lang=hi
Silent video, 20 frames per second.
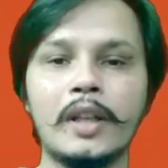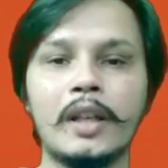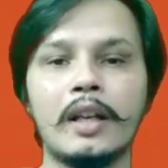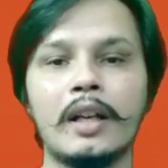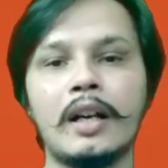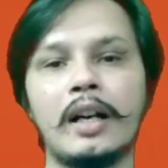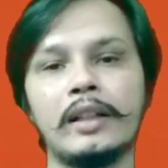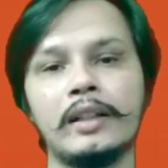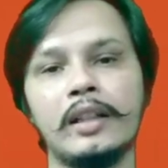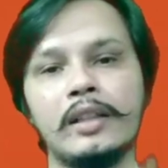
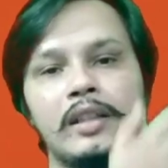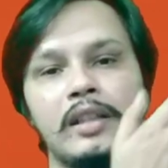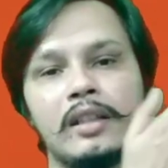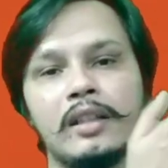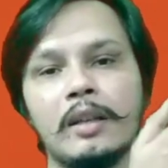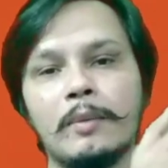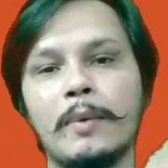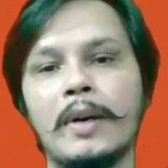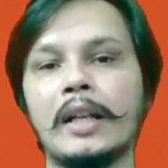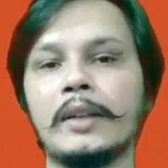गांधी जी
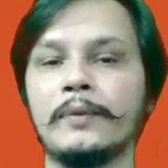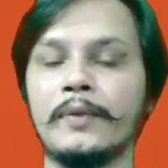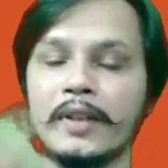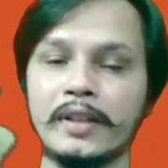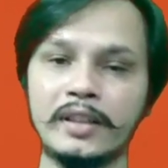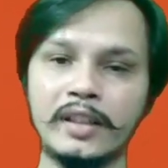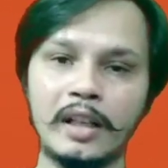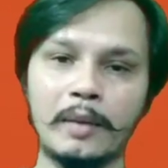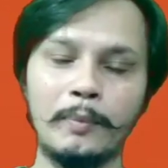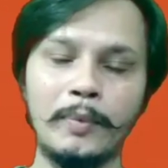की बात फिर
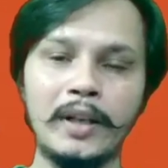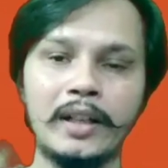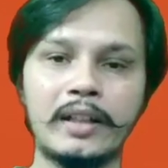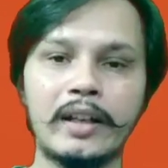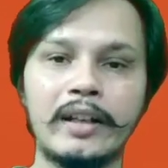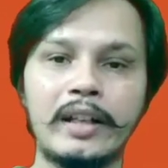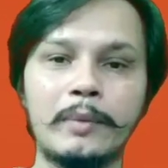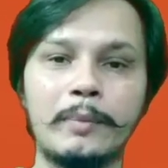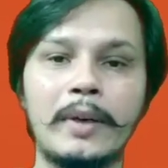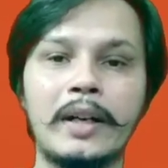से रिपीट
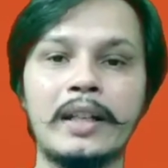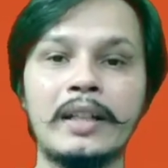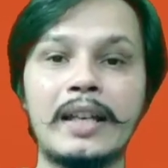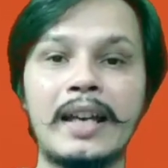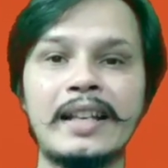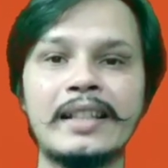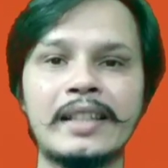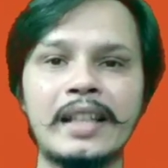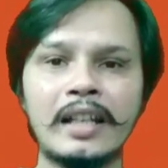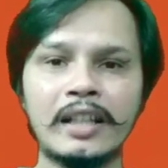करनी पड़ी
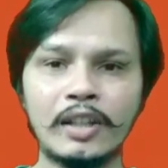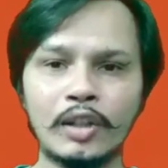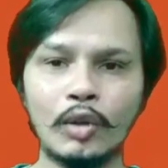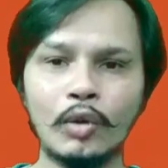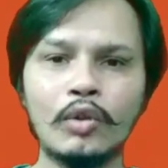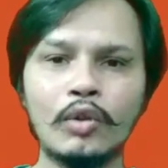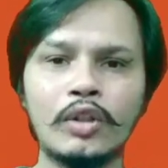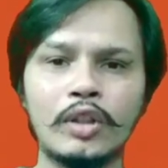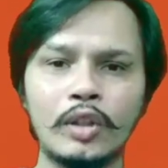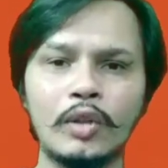ऐसा
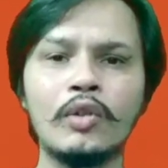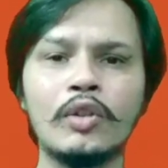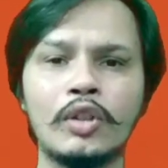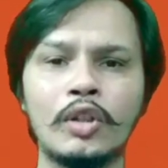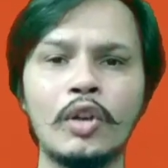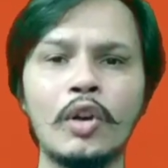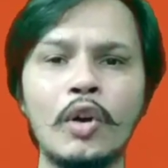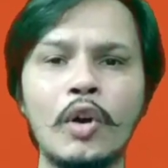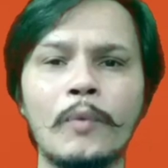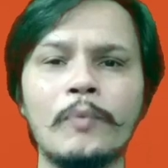क्यों क्यों
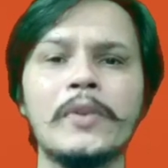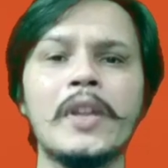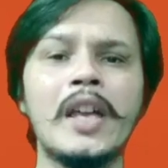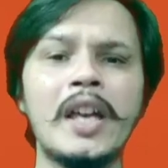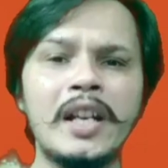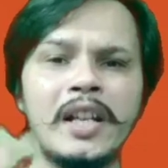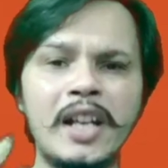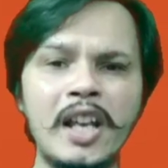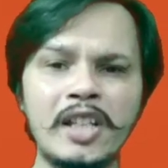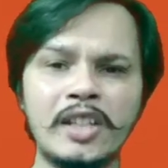क्यों
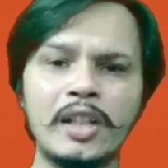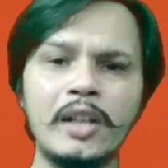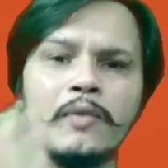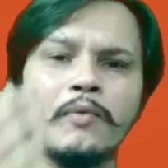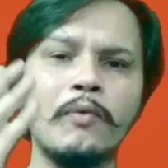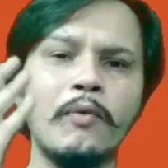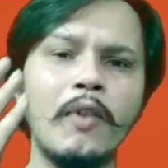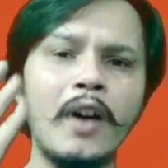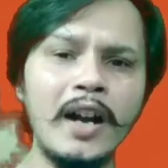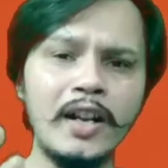
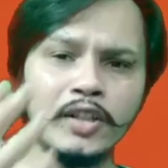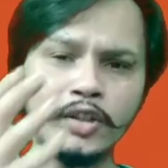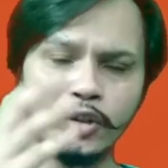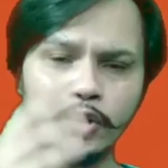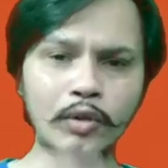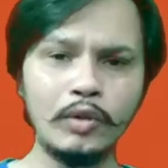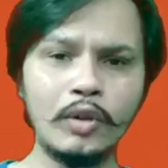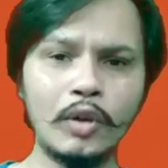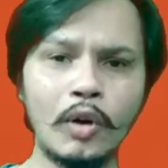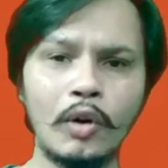नेशन वांट्स
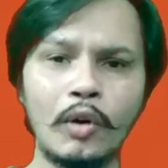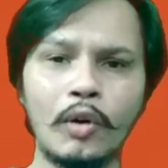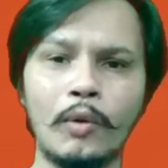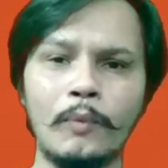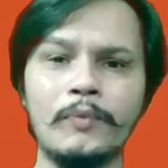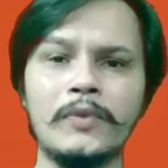टू नो